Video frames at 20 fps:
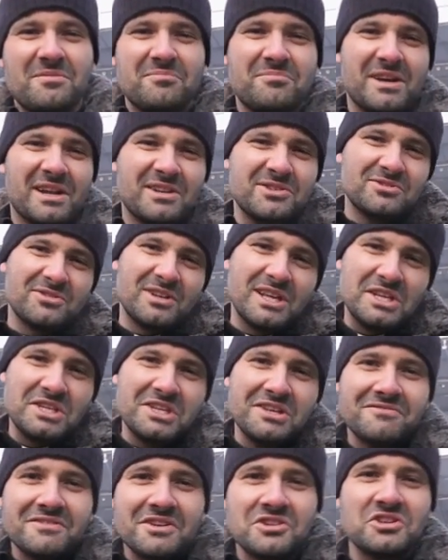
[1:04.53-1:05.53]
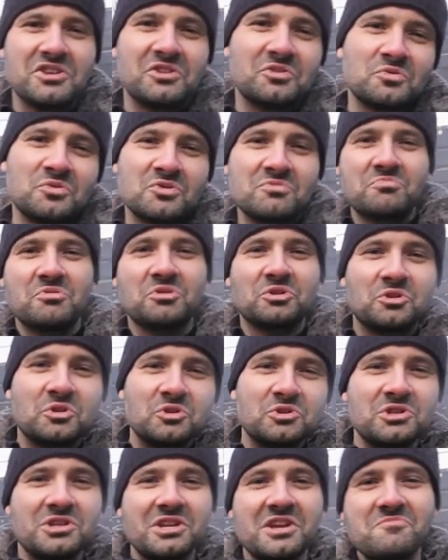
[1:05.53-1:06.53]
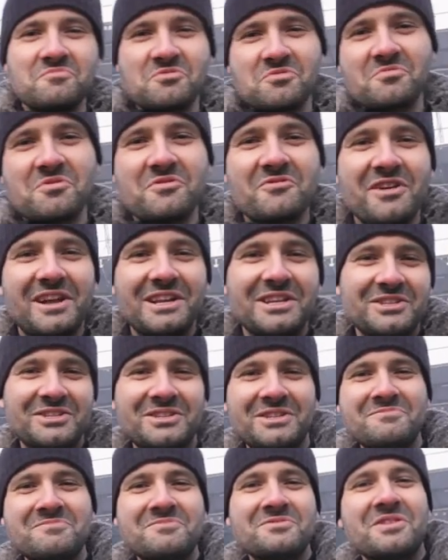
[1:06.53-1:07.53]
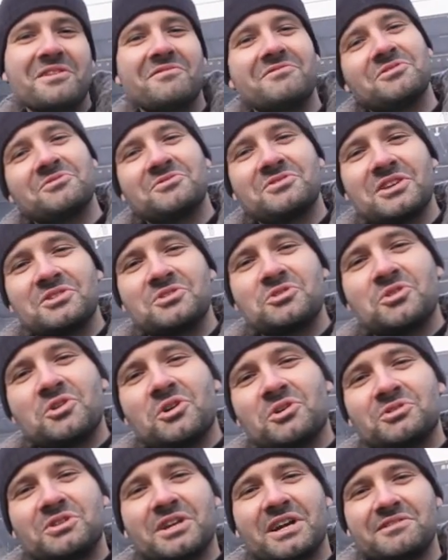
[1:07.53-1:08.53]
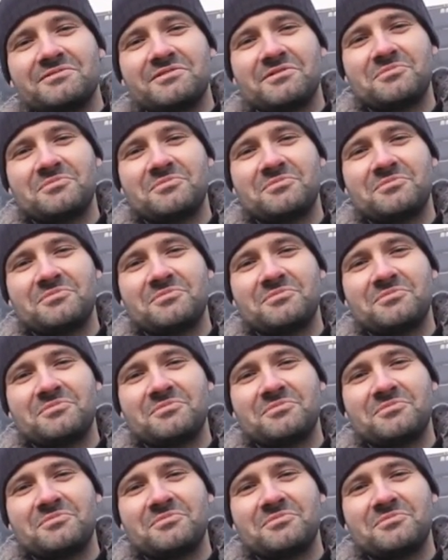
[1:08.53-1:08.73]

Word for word: Bardzo leniwie niektórzy podchodzili i próbowali z nim nawiązać kontakt,